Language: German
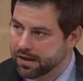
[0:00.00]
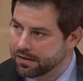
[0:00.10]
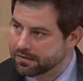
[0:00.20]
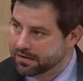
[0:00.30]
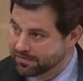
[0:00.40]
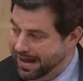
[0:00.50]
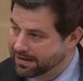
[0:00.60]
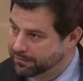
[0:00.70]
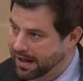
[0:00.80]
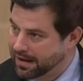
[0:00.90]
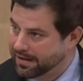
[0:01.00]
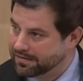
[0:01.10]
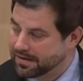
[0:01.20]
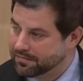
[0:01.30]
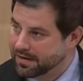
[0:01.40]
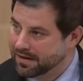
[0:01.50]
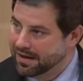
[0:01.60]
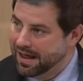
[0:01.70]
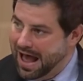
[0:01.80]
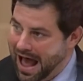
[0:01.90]
Die zweite Frage ist aber,
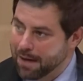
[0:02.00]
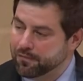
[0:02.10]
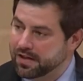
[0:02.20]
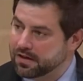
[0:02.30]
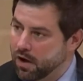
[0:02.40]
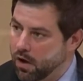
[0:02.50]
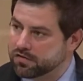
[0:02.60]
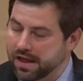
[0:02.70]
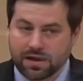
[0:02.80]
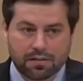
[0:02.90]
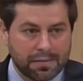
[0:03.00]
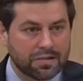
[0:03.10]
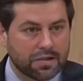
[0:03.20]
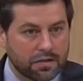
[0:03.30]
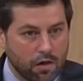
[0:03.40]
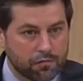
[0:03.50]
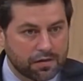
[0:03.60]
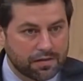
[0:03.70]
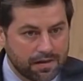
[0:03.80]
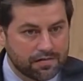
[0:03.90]
haben wir dann ausreichend Mittel genau für
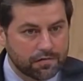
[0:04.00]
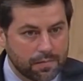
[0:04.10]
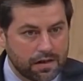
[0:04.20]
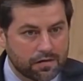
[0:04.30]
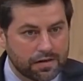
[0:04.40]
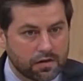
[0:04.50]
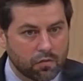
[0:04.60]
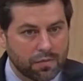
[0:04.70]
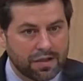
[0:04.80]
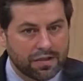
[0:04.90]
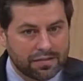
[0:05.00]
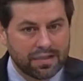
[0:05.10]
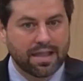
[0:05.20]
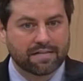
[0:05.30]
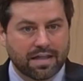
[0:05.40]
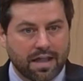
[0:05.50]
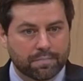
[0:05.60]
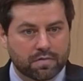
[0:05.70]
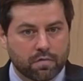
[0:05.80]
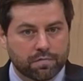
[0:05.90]
diese Familien wiederum, die jetzt gerade
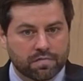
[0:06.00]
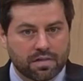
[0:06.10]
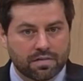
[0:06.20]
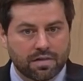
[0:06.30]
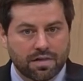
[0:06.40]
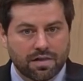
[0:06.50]
betroffen sind?